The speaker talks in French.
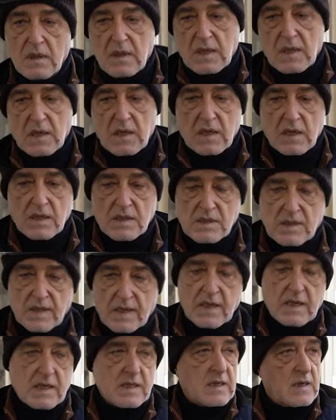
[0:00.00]
spécialement
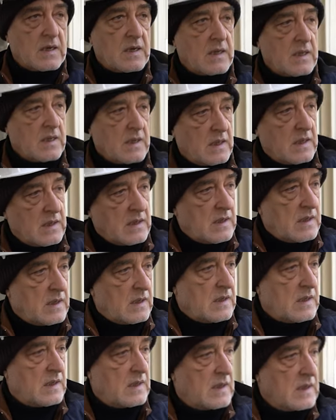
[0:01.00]
conçus pour les
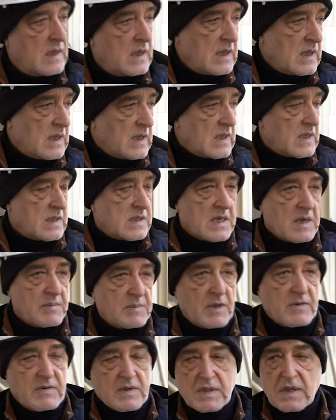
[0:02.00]
travaux de construction.
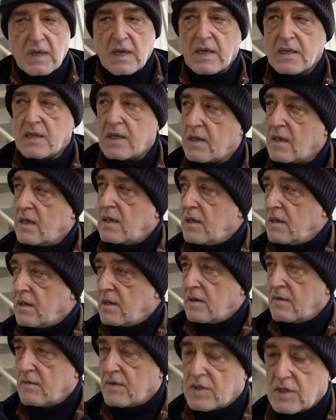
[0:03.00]
Les
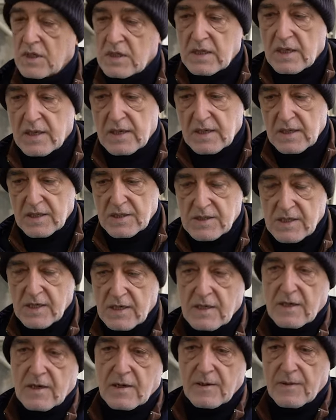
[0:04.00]
ventilateurs se
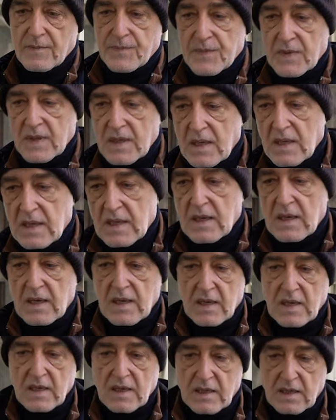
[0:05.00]
trouvent dans des locaux
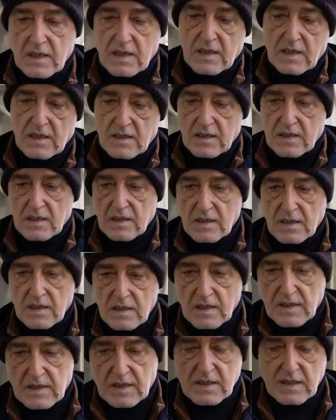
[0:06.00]
techniques et
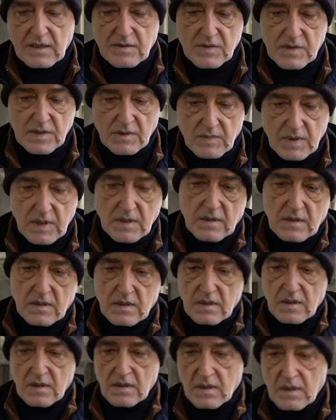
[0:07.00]
nous sommes sûrs que
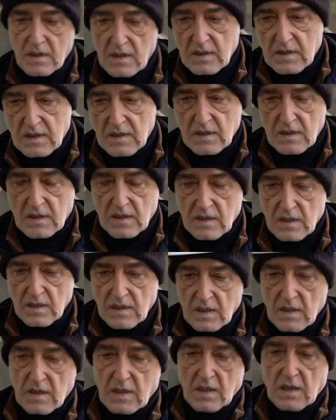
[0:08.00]
nous pourrons
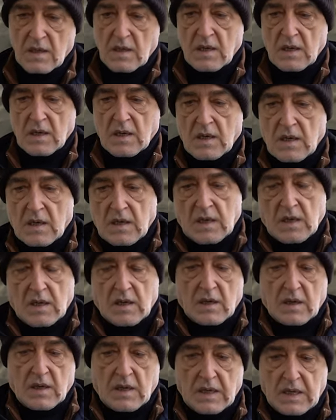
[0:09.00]
maintenir ainsi
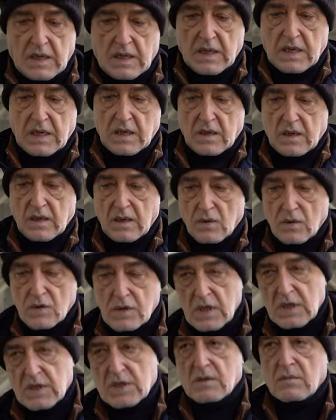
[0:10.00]
la
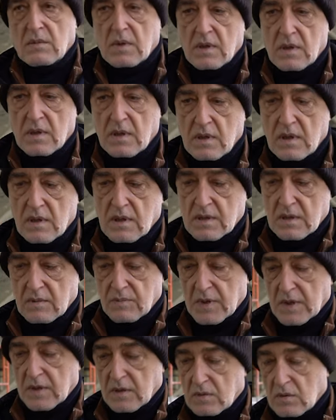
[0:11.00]
température requise
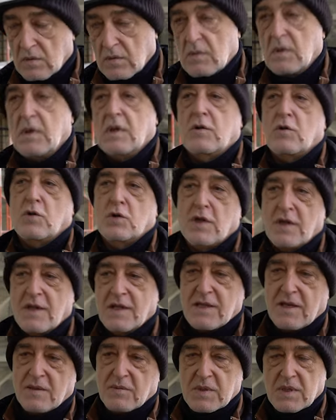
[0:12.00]
par les normes
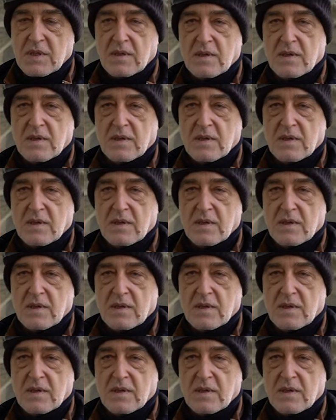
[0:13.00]
techniques.